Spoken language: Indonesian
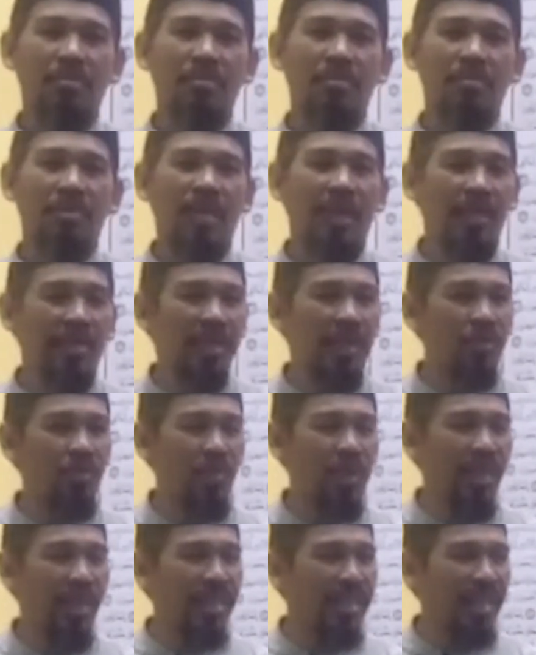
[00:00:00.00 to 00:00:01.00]
Salah
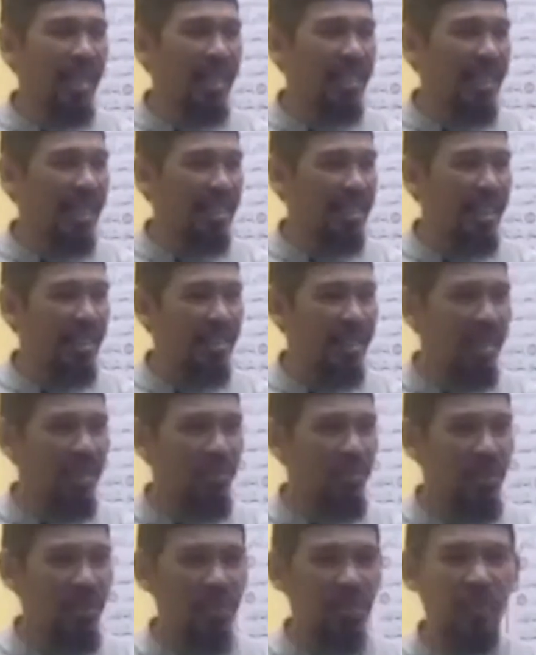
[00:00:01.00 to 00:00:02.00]
satu di antaranya rasa
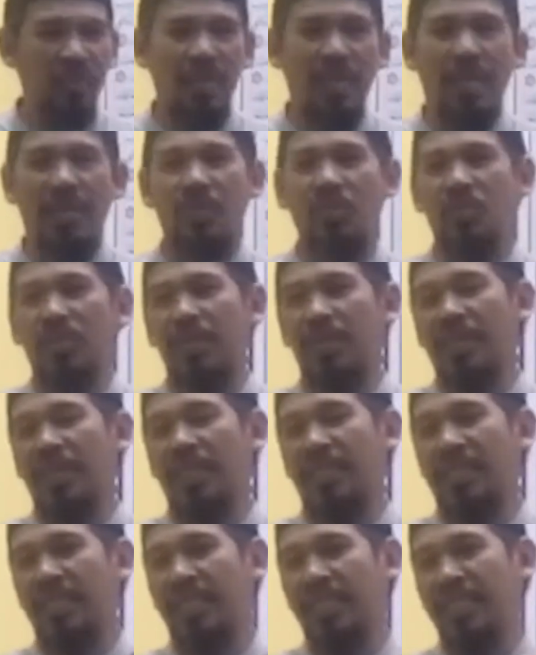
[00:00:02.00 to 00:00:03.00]
takut itu takut
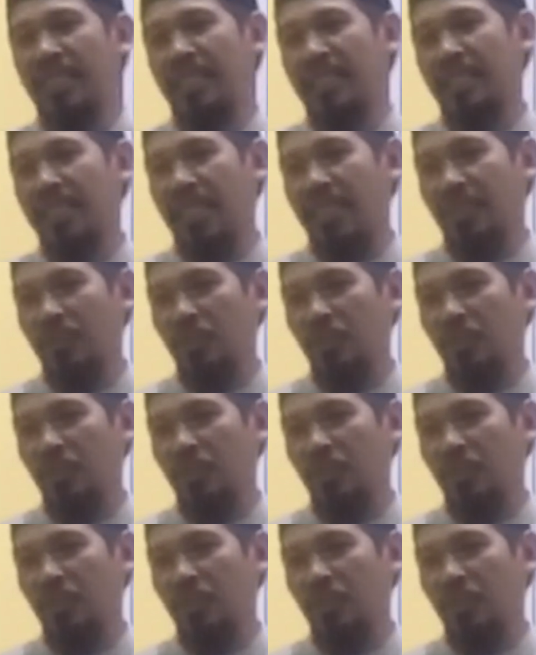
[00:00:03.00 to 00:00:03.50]
rezekinya tidak